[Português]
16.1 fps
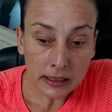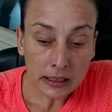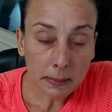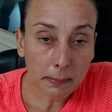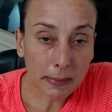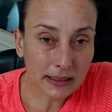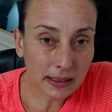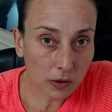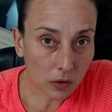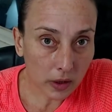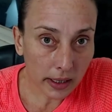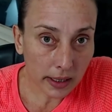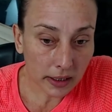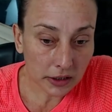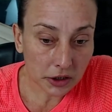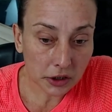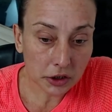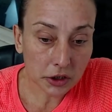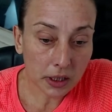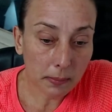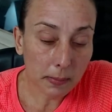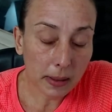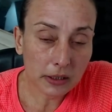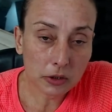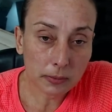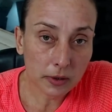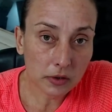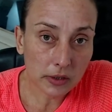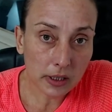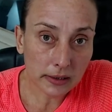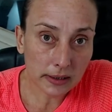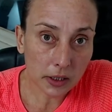Mas agora a gente já mais ou
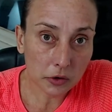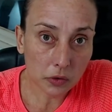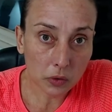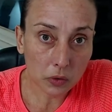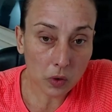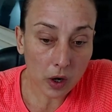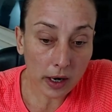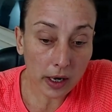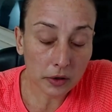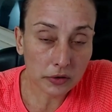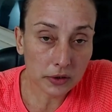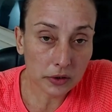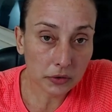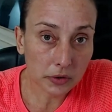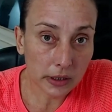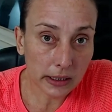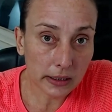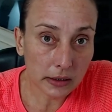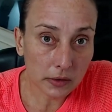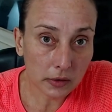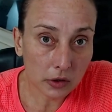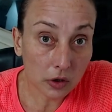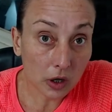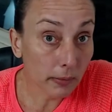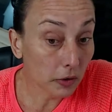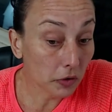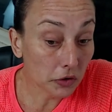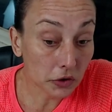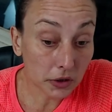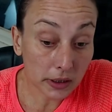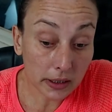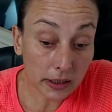menos acertou o horáriozinho dele, então ele dorme a
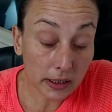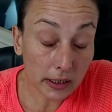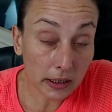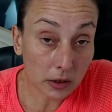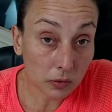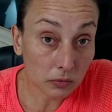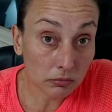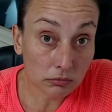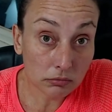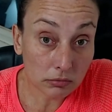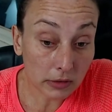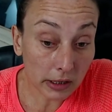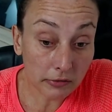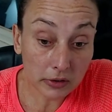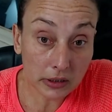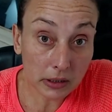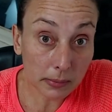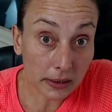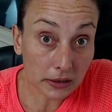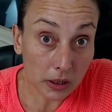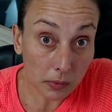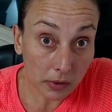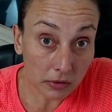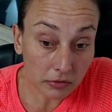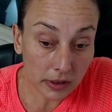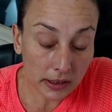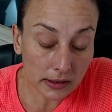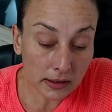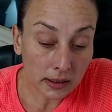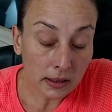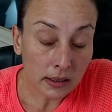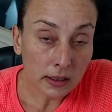noite inteira, ele não levanta mais nenhuma vez.